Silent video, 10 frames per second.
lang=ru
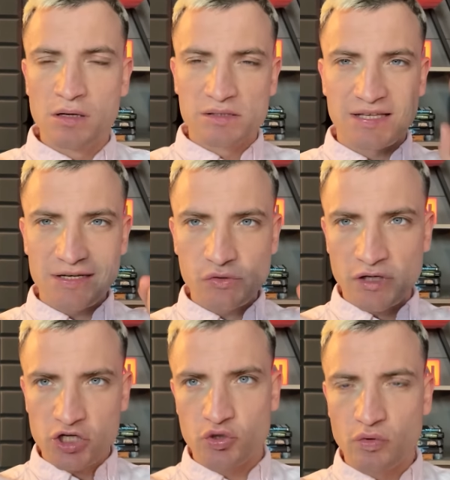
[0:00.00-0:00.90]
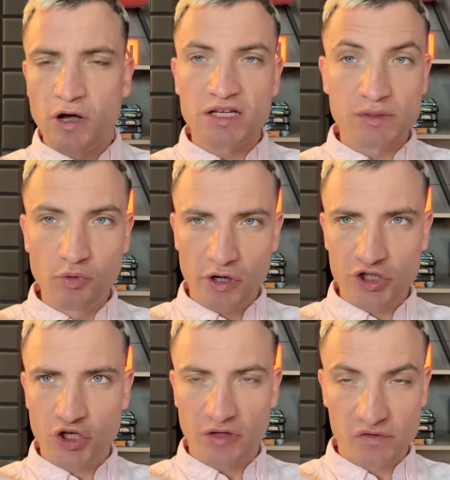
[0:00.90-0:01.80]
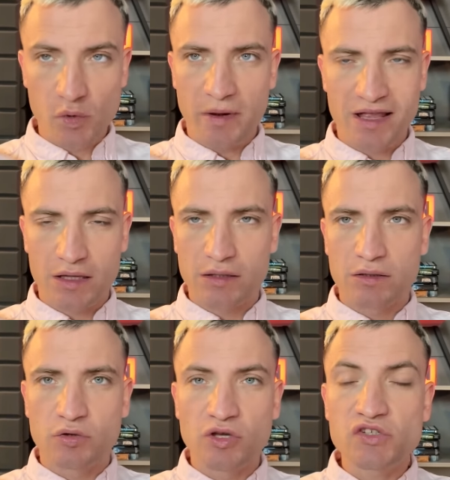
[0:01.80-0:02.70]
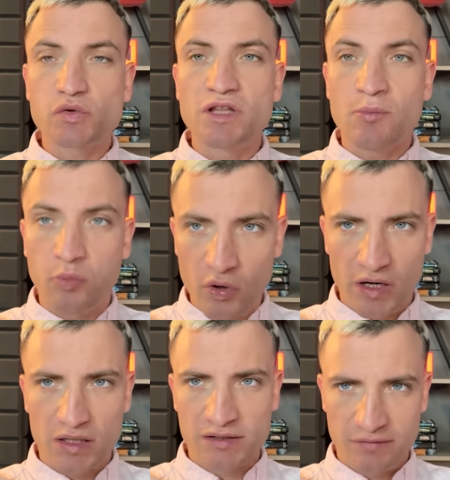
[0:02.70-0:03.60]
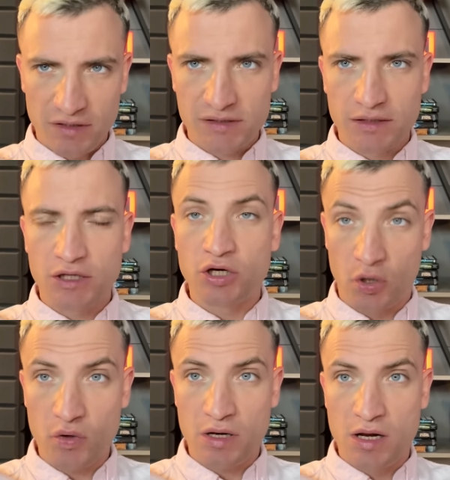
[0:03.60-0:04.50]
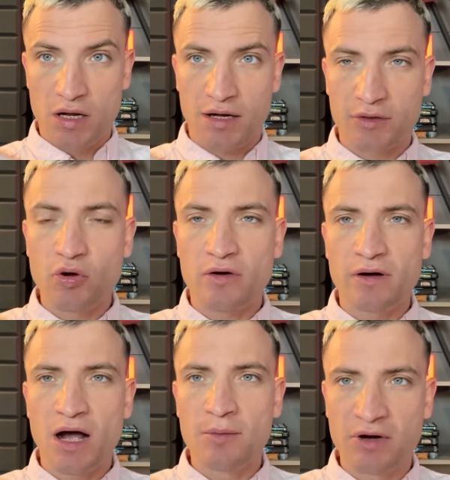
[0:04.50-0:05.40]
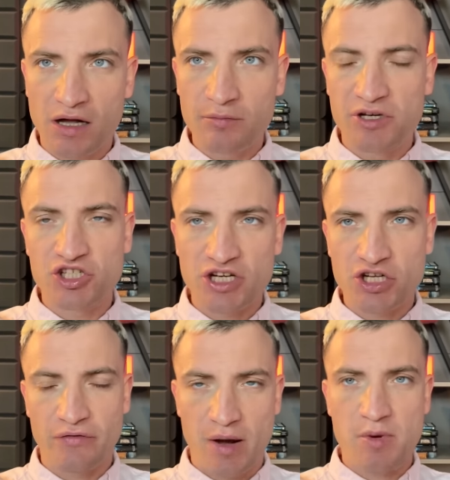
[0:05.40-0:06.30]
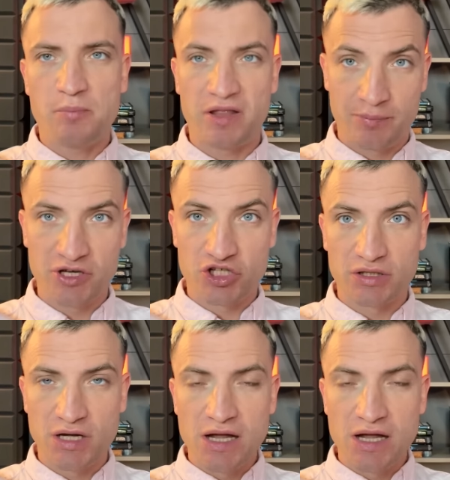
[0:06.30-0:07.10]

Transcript: Сразу скажу, с Мурой еще не все понятно, но есть куда более известный игрок – которого Амкал в ближайшее время подпишет,